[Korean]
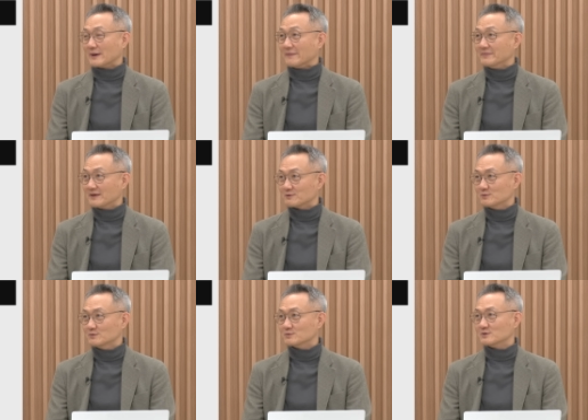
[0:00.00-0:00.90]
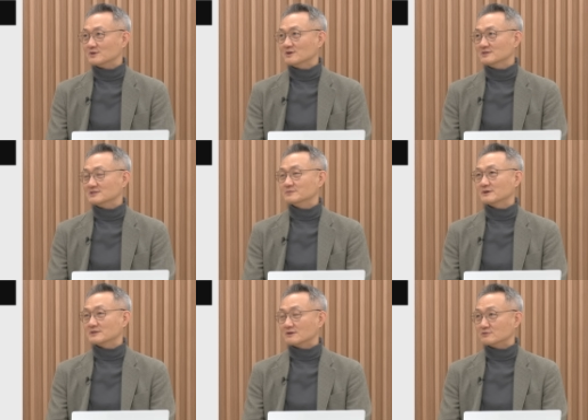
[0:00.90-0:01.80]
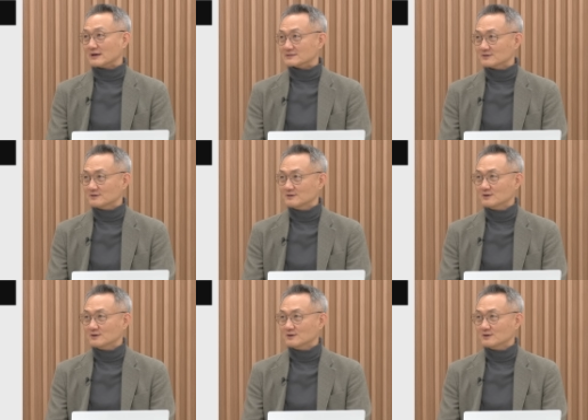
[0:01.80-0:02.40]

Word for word: 반대로 오히려 이시바가 되고 나서